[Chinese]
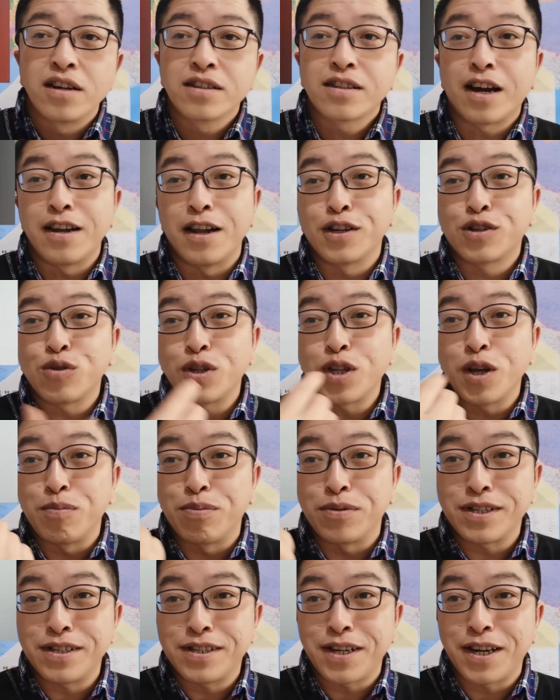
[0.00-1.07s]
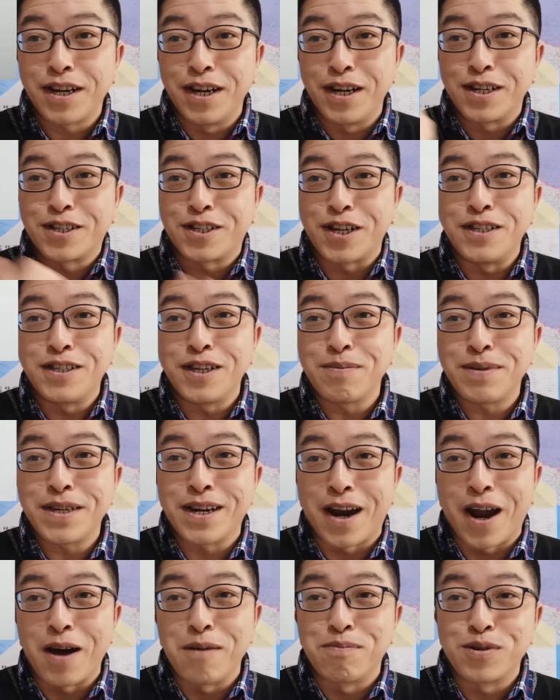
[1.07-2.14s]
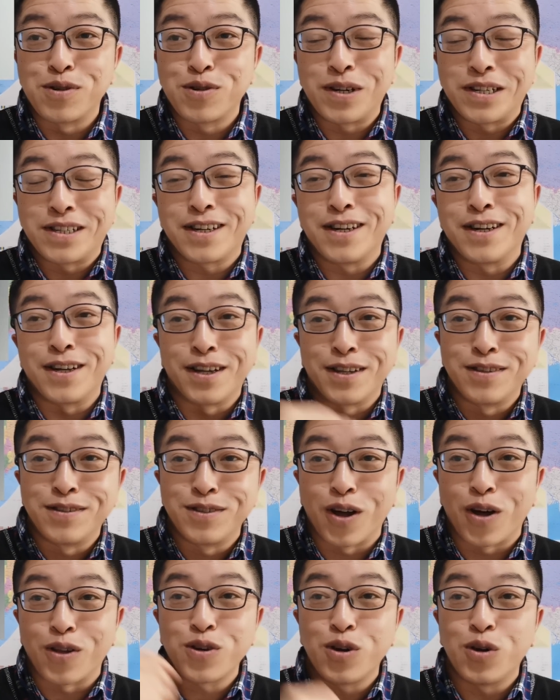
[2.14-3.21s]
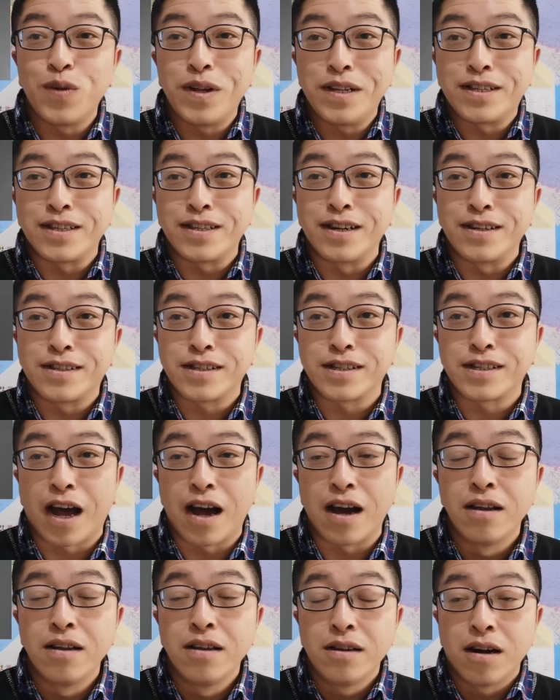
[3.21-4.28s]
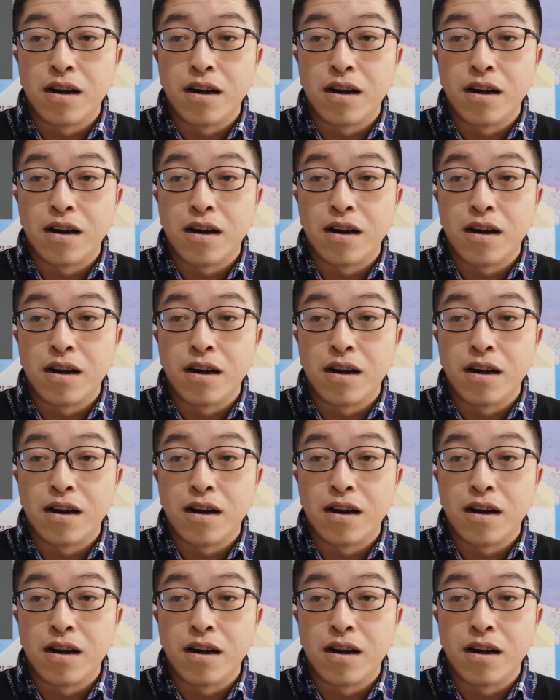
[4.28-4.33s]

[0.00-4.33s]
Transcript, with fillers: 当然，说的不是这个神经病啊，不是说这个脑子有问题的滞胀，